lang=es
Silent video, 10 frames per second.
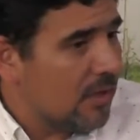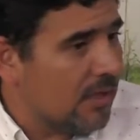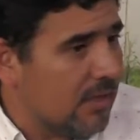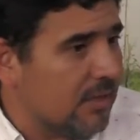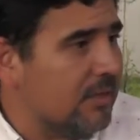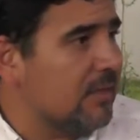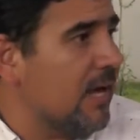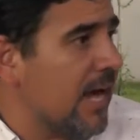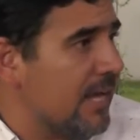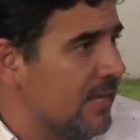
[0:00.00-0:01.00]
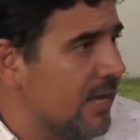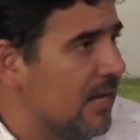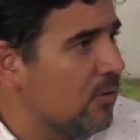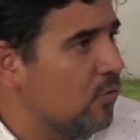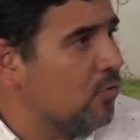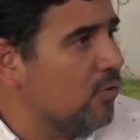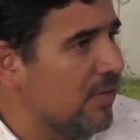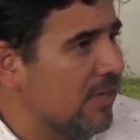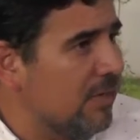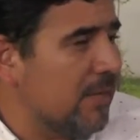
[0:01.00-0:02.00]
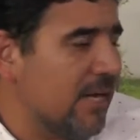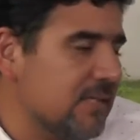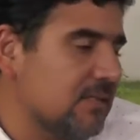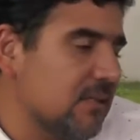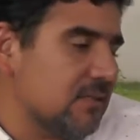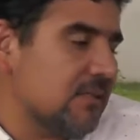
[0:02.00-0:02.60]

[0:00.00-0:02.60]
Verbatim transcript: Eh, ¿Hay ya algún balance,